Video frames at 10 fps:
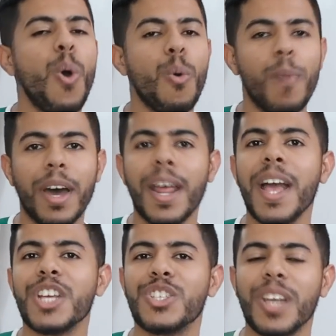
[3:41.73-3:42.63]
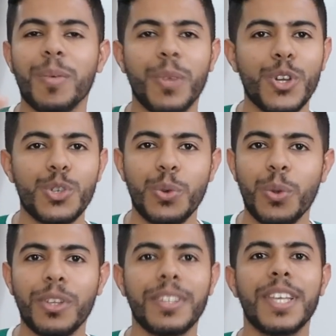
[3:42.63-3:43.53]
وما راحش تقبل
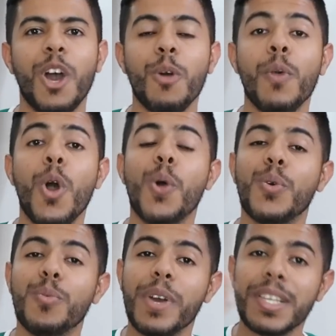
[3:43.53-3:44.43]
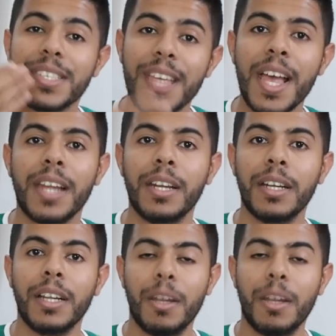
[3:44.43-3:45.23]
الشروط تاعهم ومازال